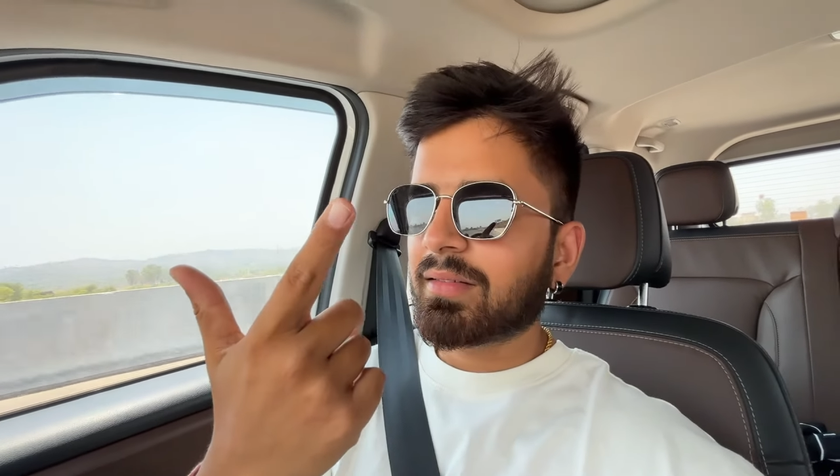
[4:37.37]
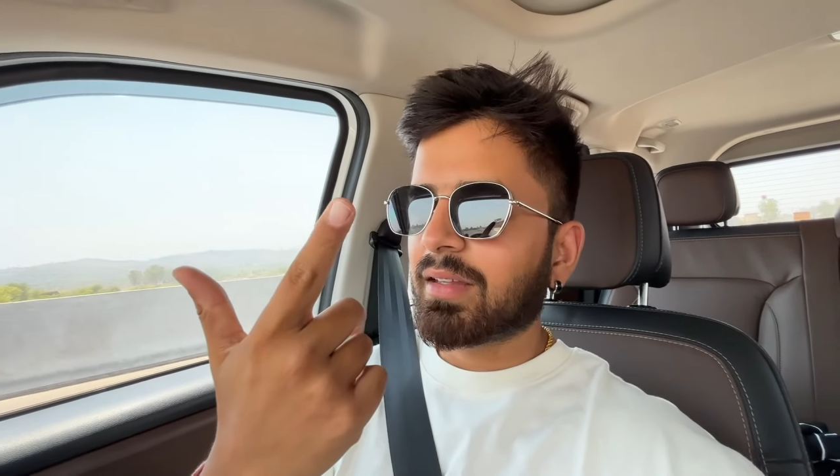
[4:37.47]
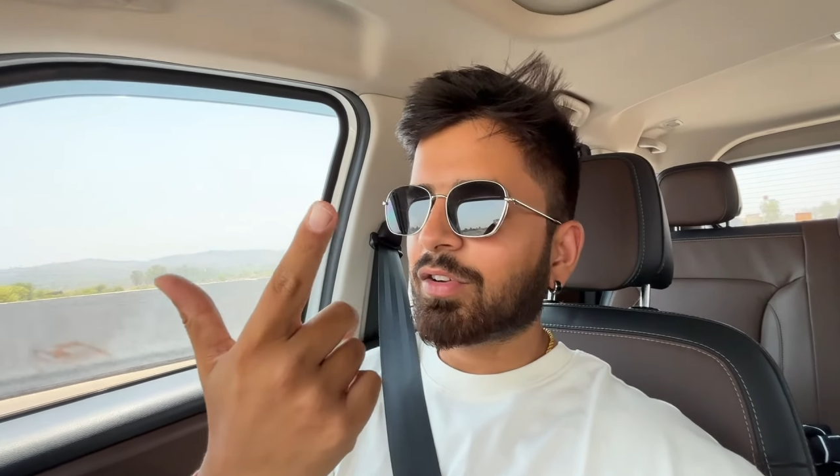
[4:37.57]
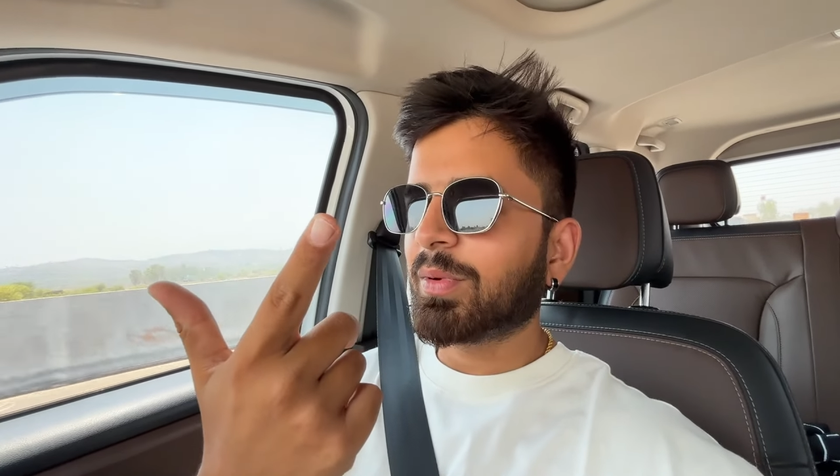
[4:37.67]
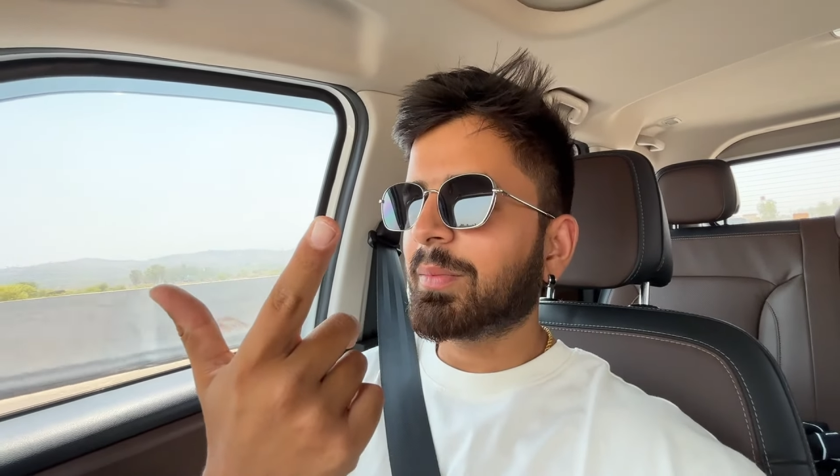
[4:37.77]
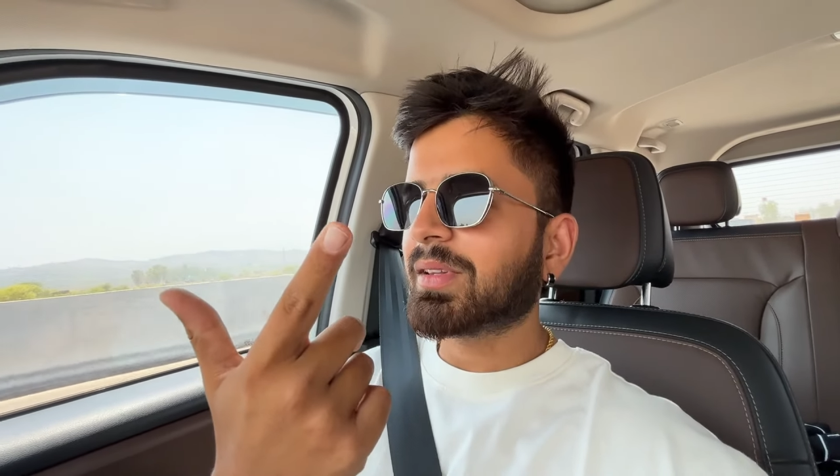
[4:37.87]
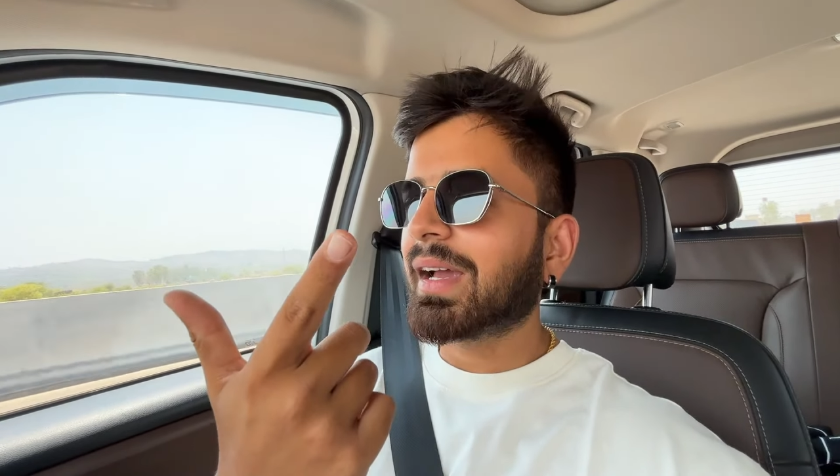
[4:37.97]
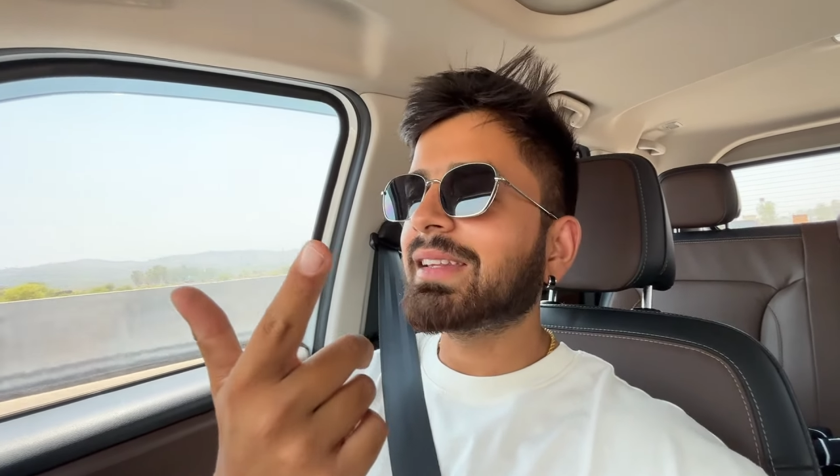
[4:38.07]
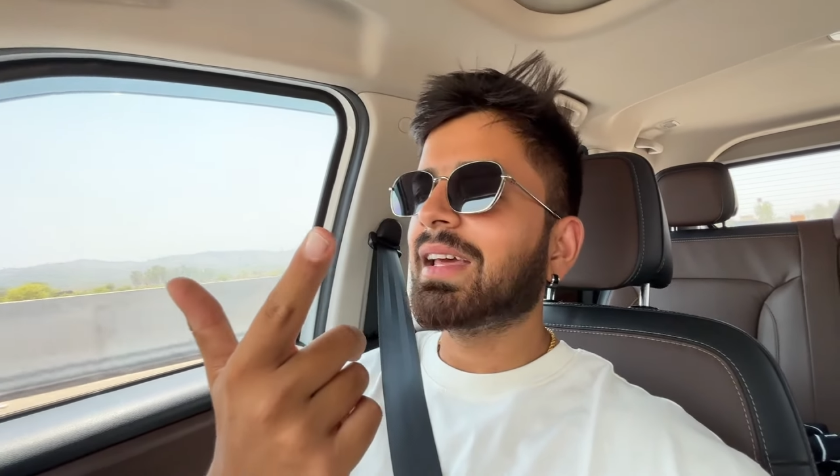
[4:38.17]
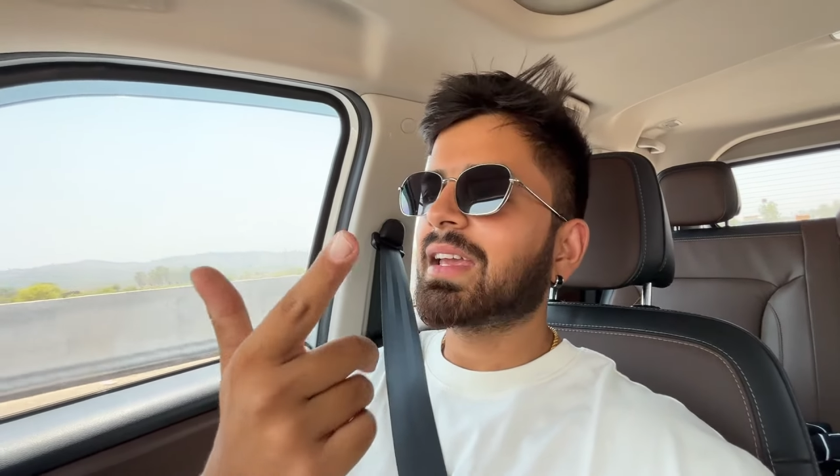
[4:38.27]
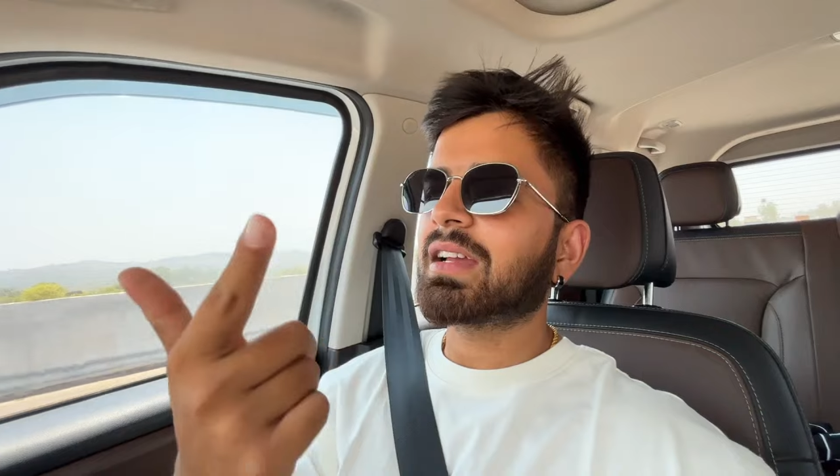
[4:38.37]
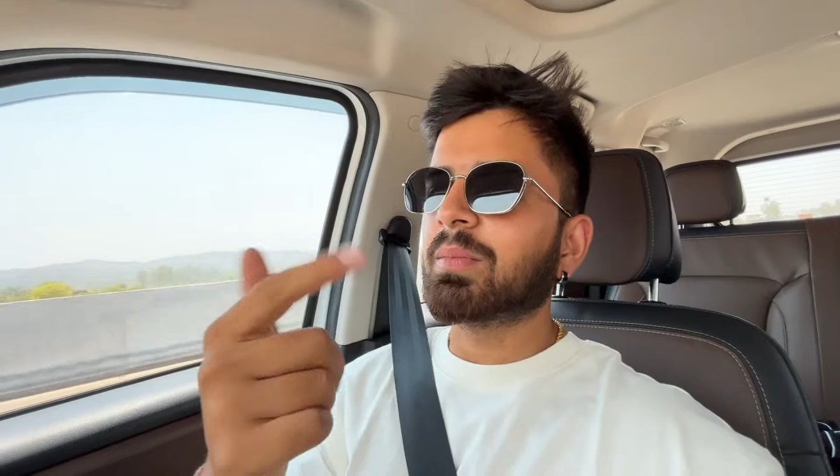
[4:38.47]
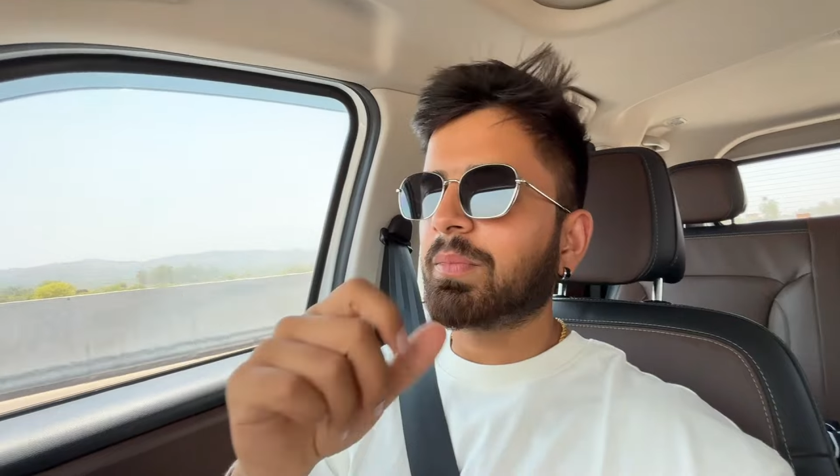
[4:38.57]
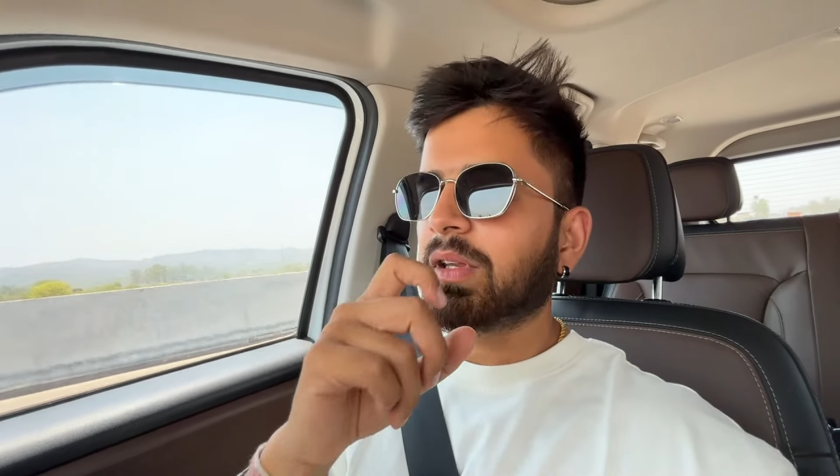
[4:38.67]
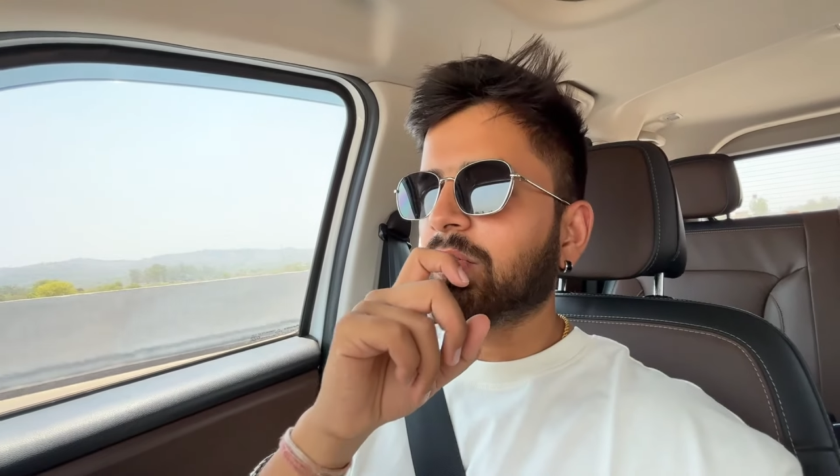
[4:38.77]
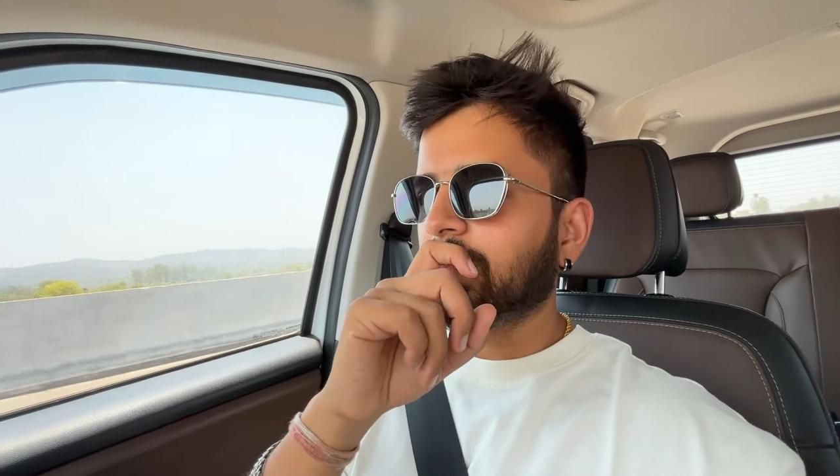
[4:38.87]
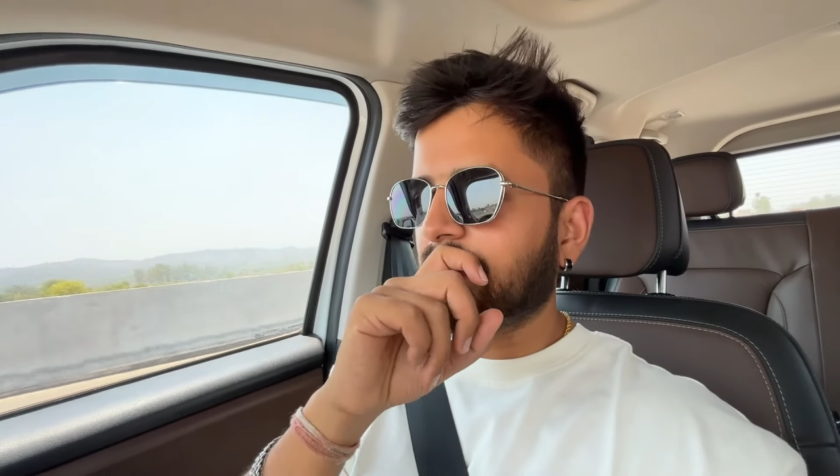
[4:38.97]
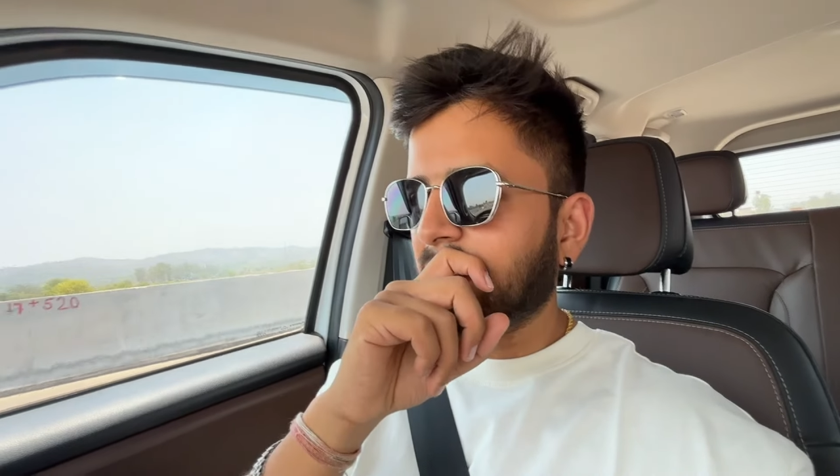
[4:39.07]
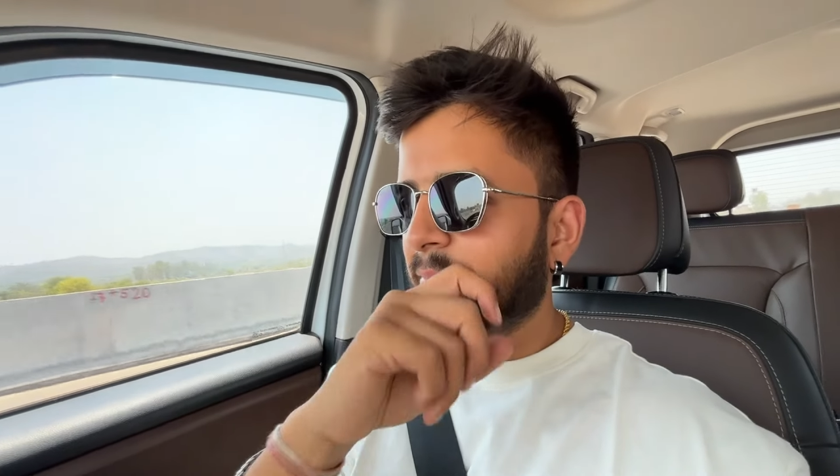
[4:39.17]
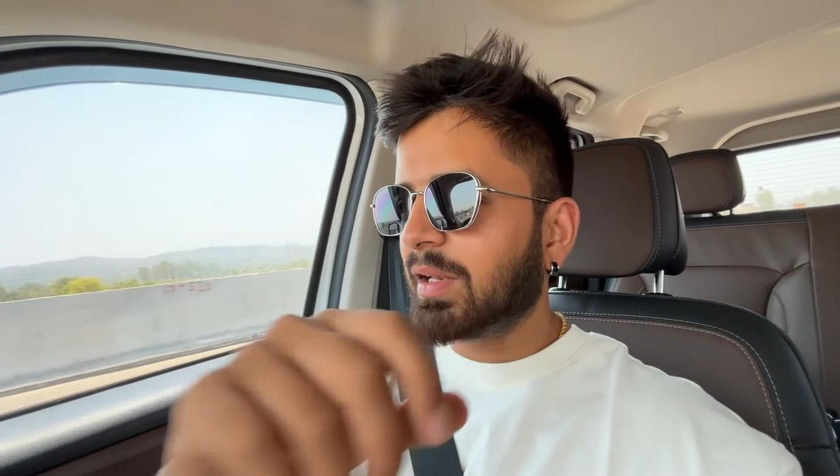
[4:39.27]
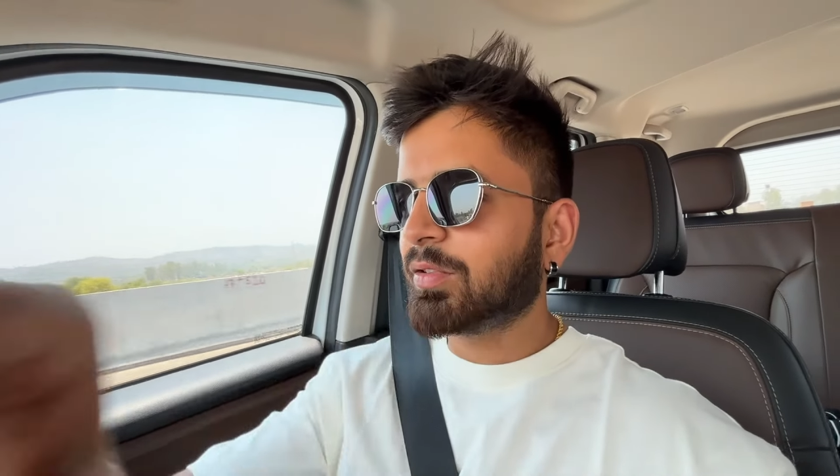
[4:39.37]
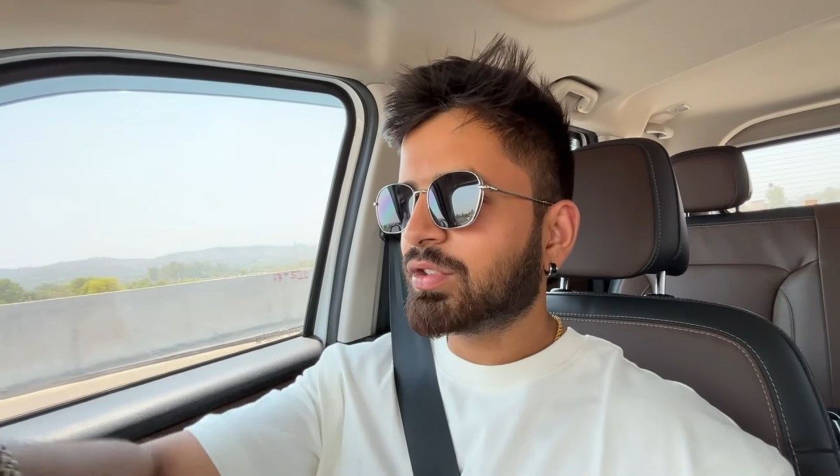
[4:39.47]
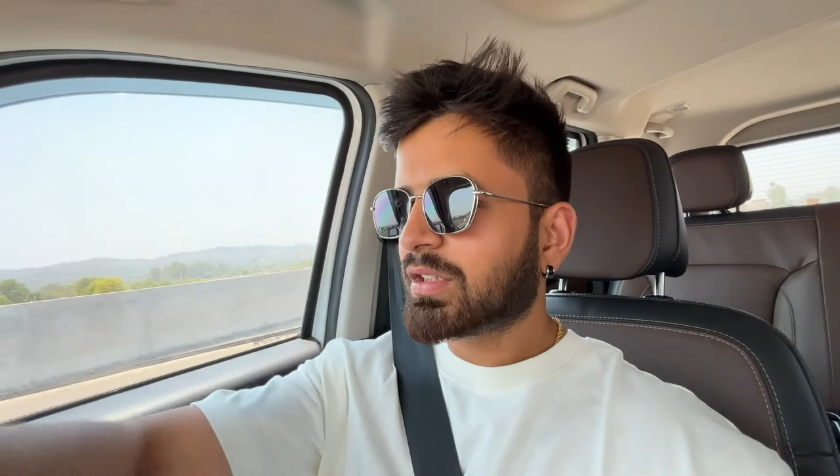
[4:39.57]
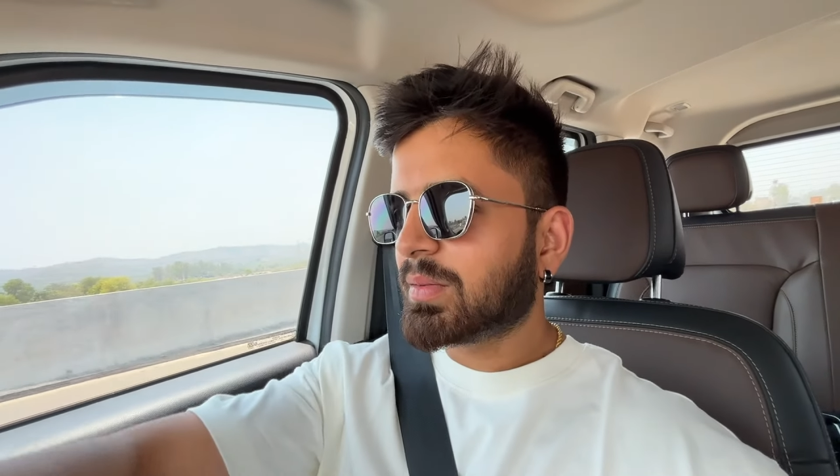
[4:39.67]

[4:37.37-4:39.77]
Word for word: देखो मैंने बता ही दिया कि कंपनी कौन सी है पहले सोचा